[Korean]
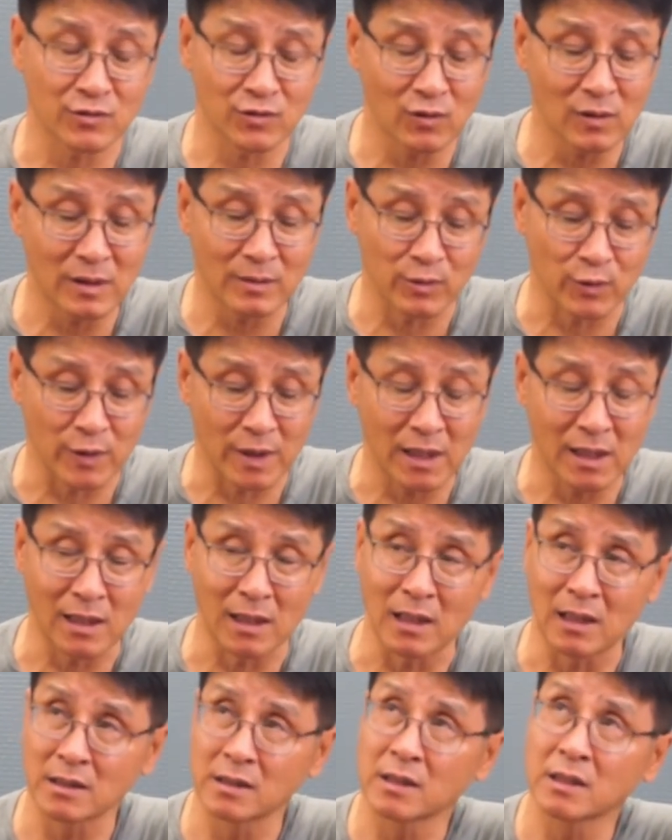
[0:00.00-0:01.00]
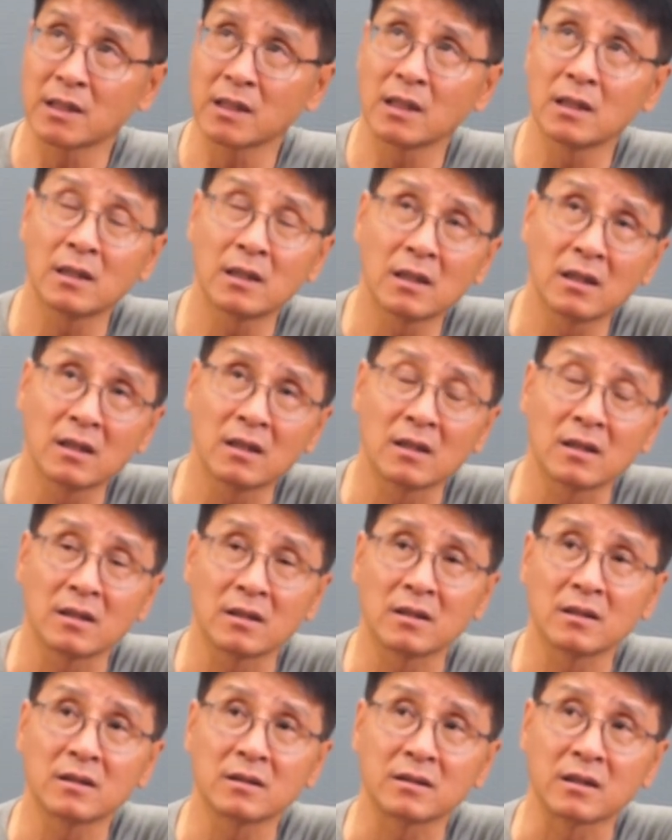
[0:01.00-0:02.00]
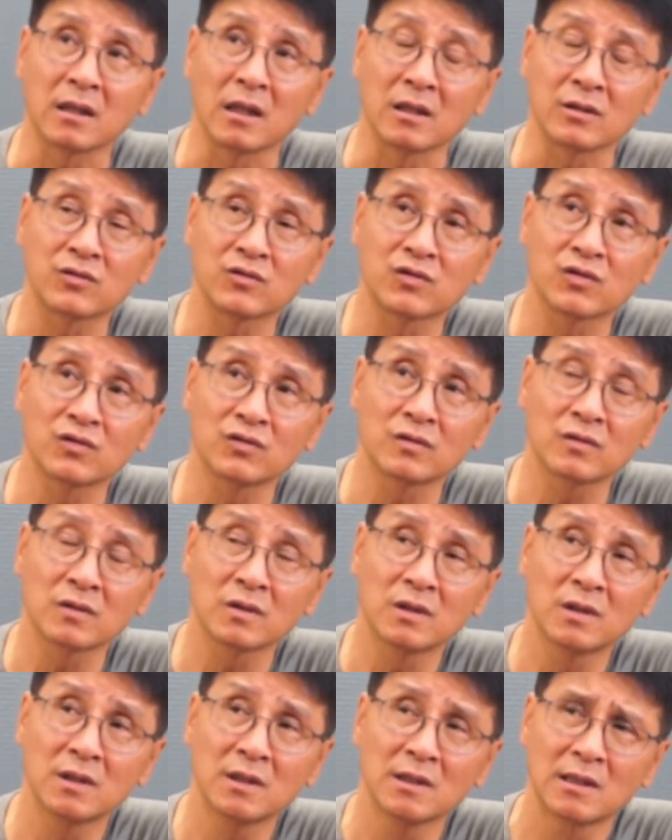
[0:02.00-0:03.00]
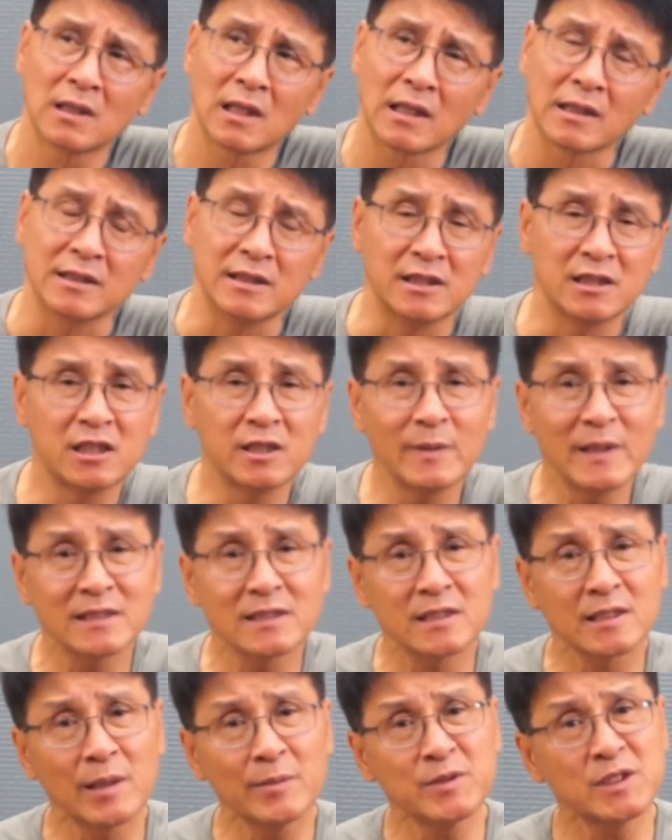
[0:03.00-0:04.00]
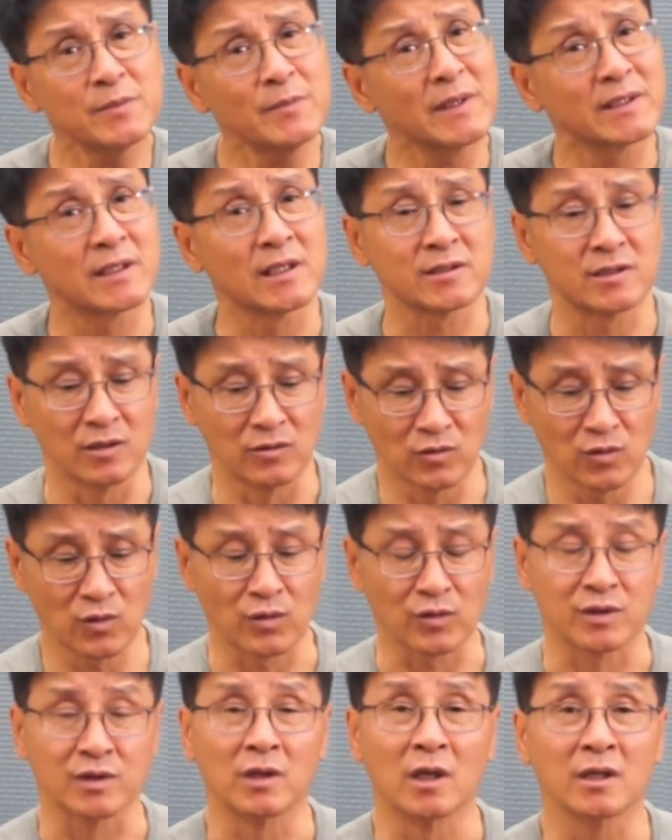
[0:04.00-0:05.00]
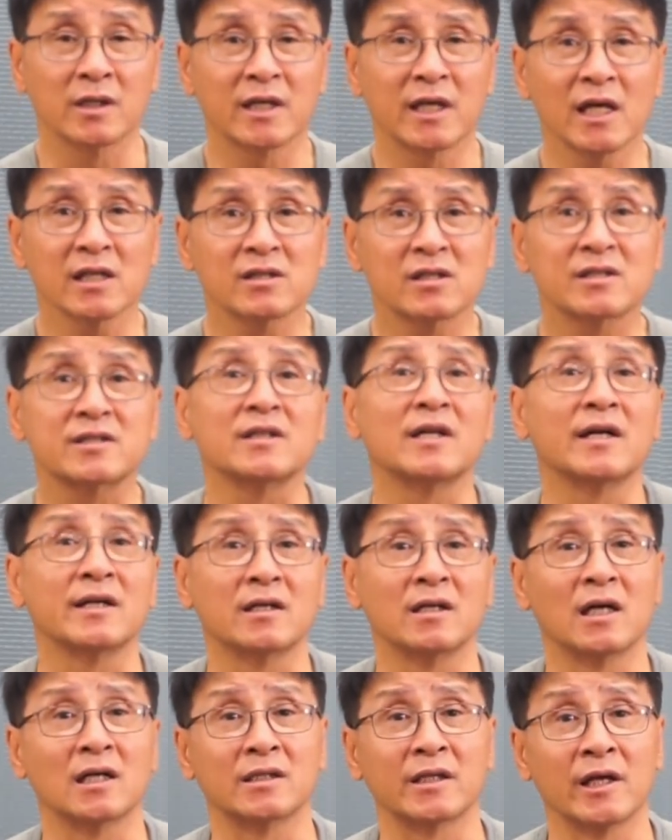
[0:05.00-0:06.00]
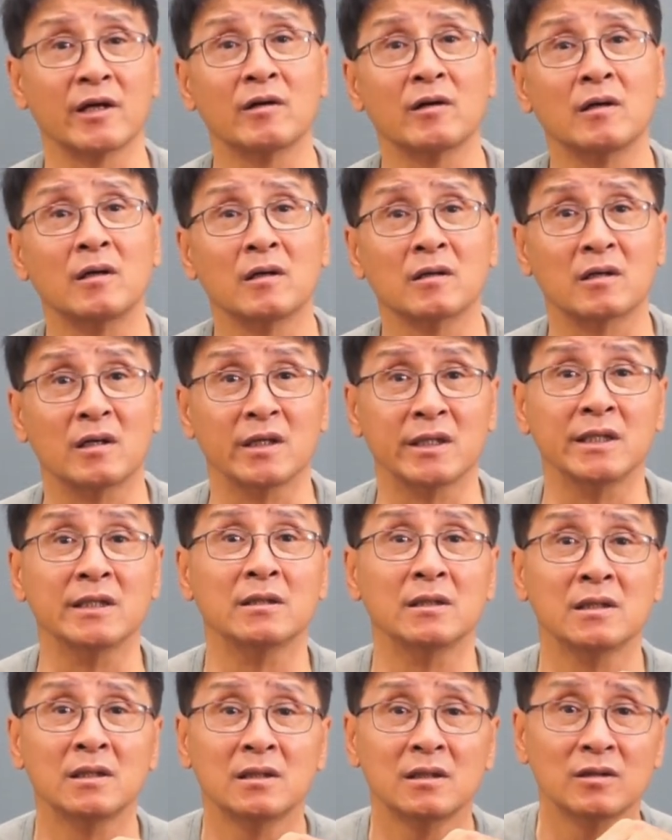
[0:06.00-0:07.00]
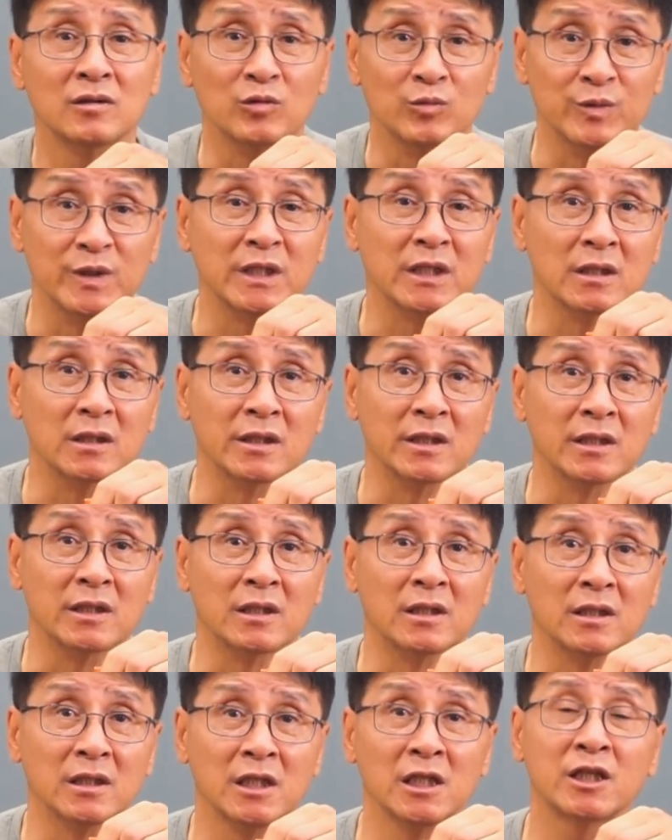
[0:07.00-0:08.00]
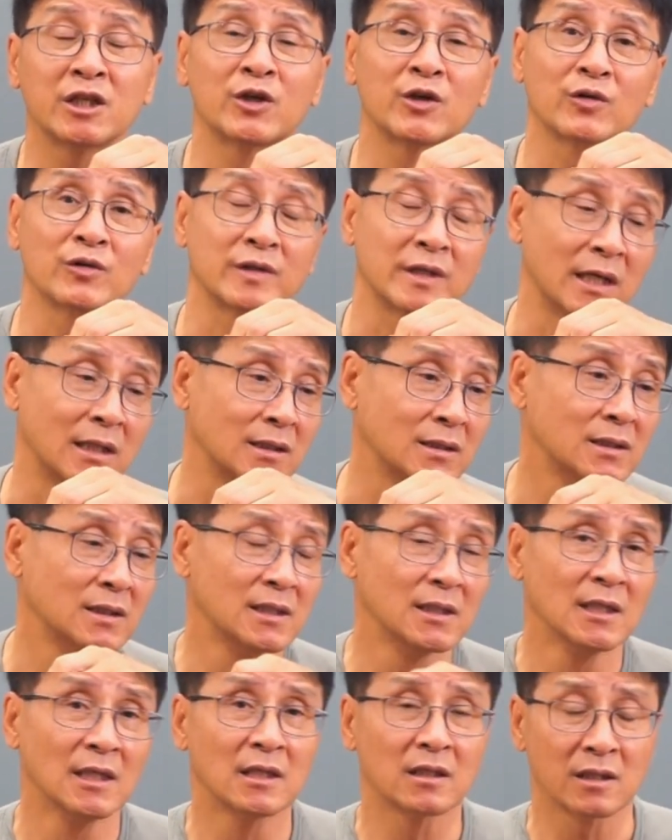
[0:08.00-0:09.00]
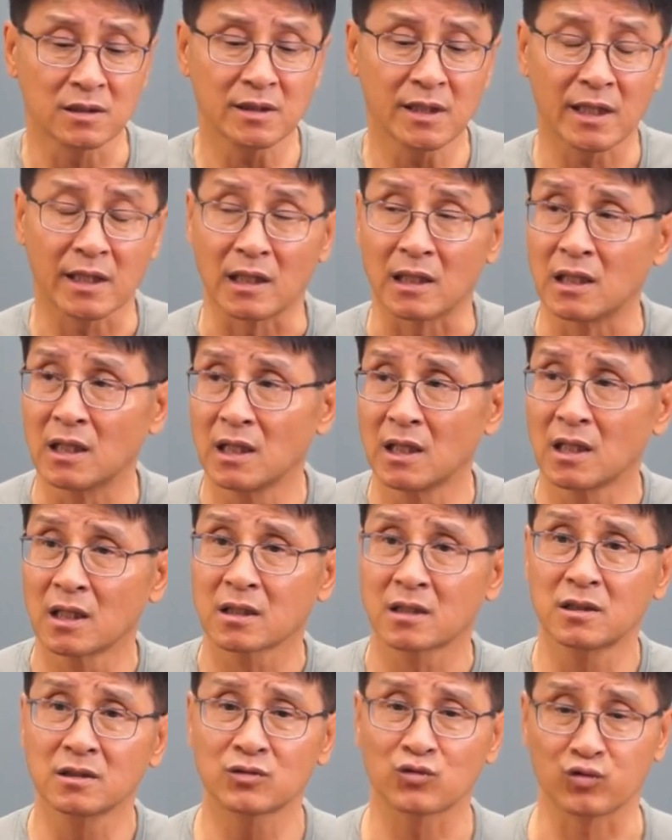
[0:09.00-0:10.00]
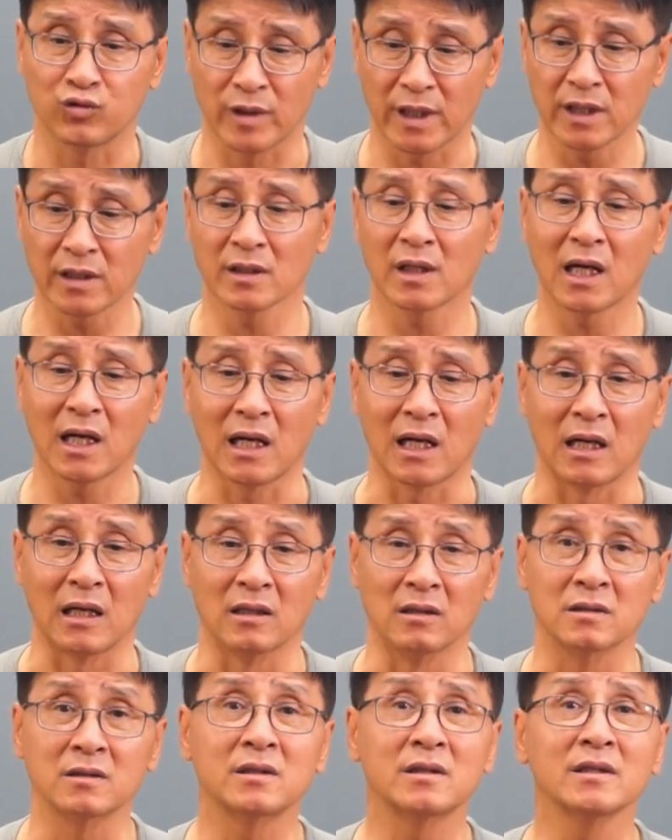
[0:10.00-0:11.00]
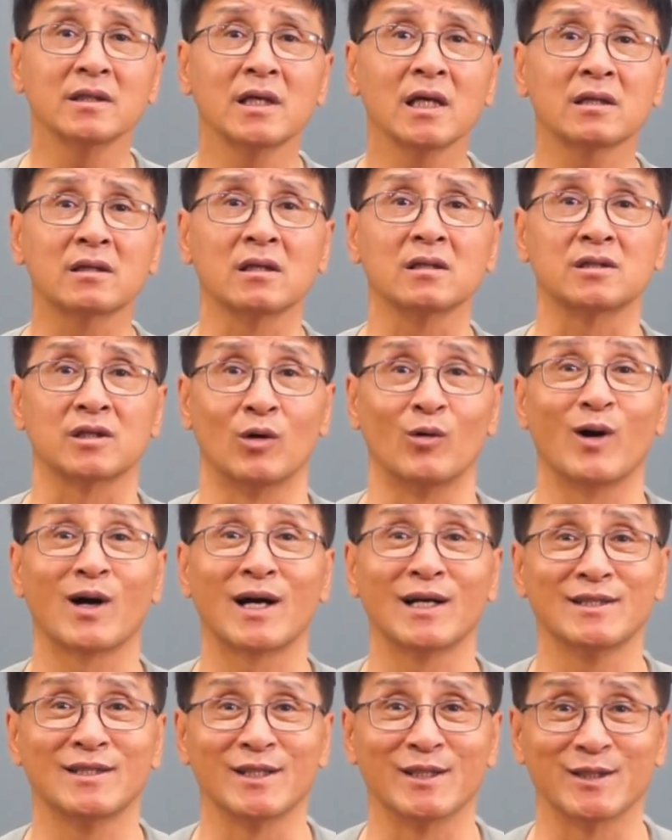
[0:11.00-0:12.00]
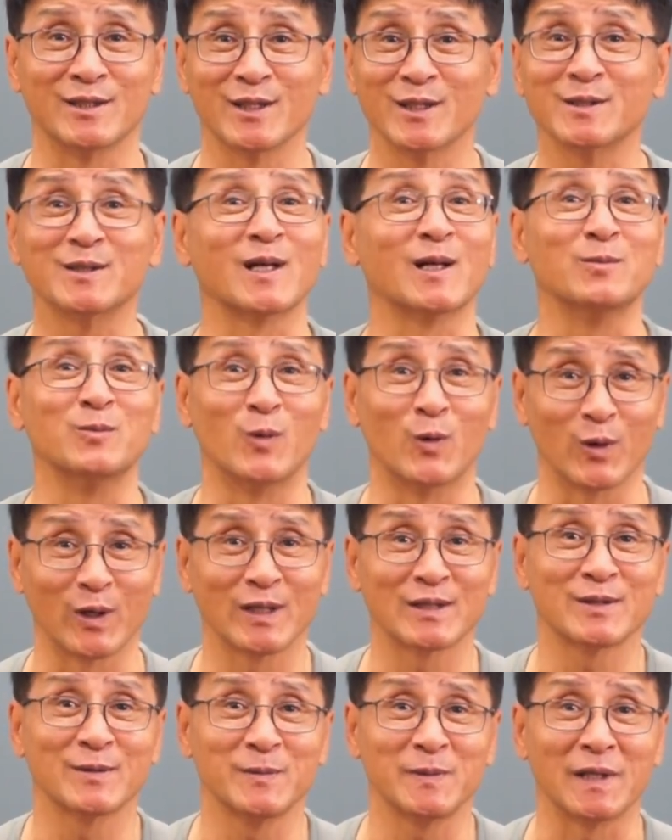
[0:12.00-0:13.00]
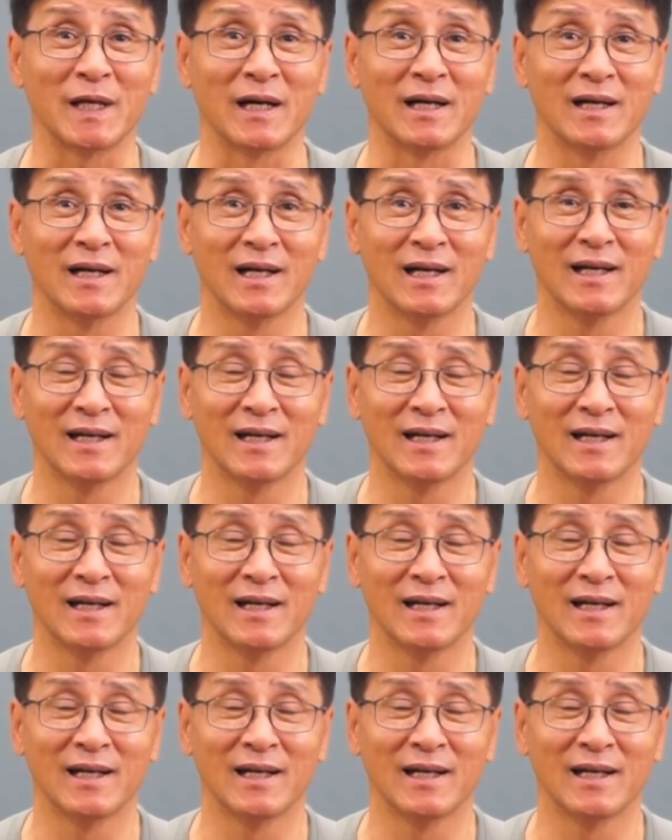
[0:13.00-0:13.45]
솔라보다 이게 대충 20에서 30m 정도 적게 측정하는 것 같아요. 거리를, 움직인 거리를 1km당. 근데 그 두 개가 어떤 게 더 정확한지는 저는 잘 모르겠습니다.